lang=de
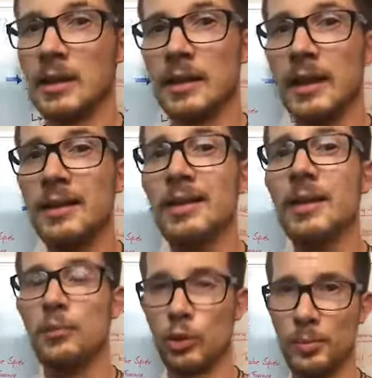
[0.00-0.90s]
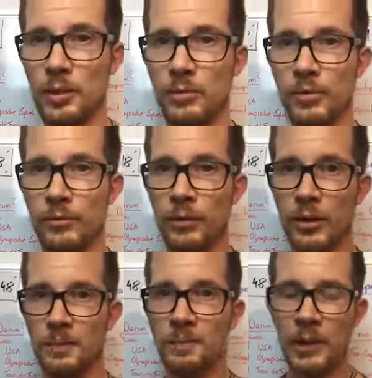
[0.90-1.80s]
dann ist er dem Doping
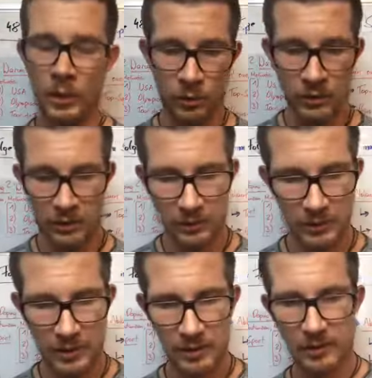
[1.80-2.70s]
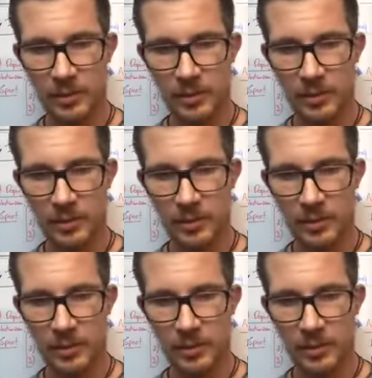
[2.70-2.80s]
überführt. Und das Lustige ist,